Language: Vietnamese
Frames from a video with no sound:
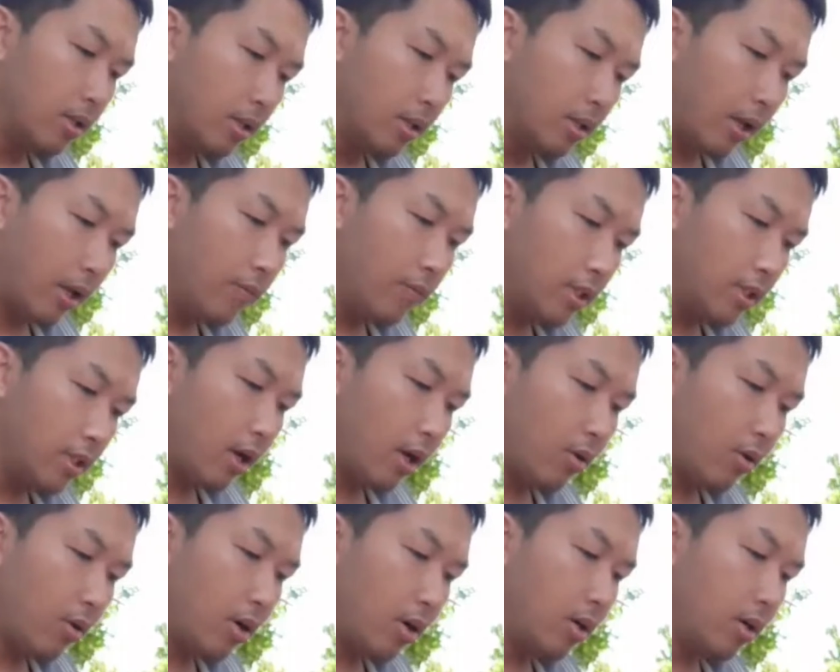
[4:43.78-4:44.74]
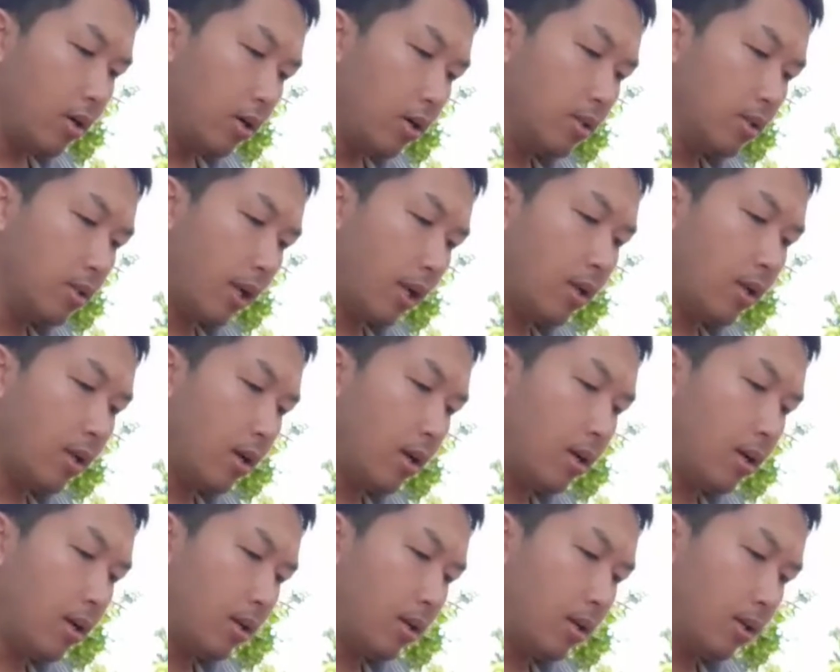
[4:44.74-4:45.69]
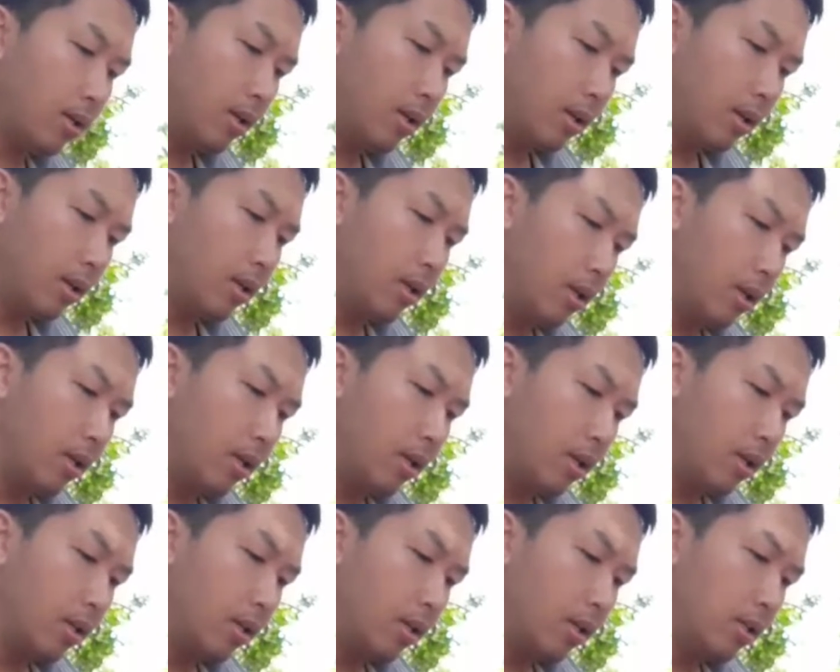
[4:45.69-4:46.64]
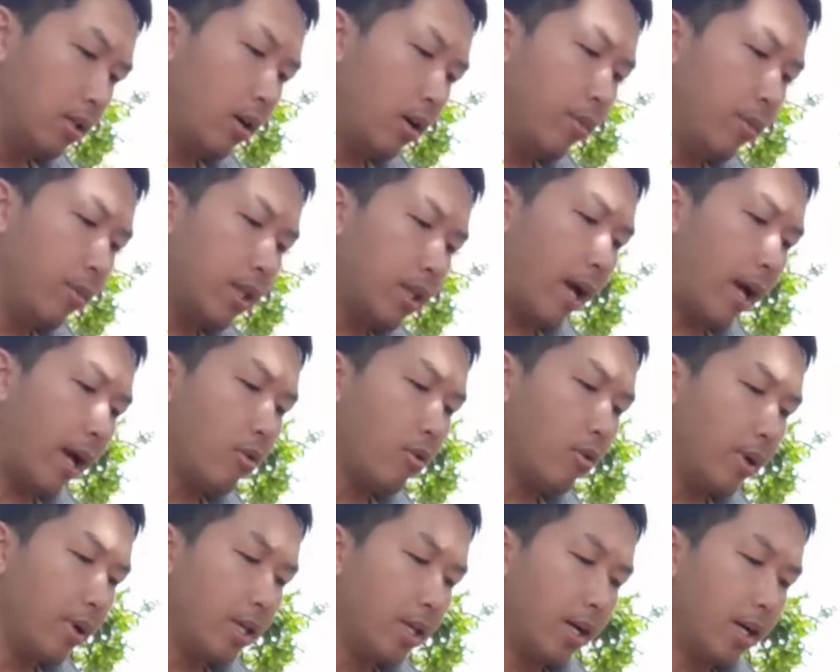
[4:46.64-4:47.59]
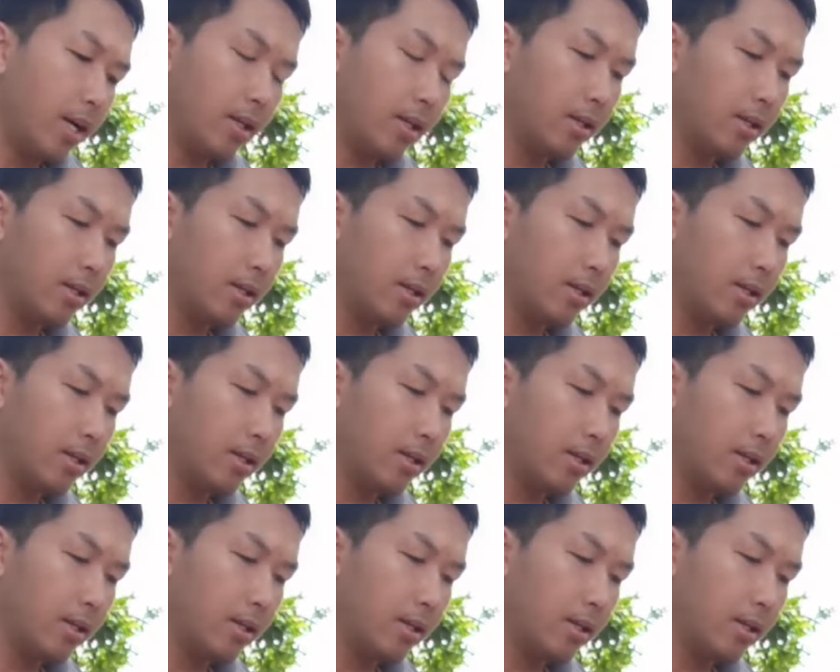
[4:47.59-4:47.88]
xem video hướng dẫn diều 1m8 của mình nhá.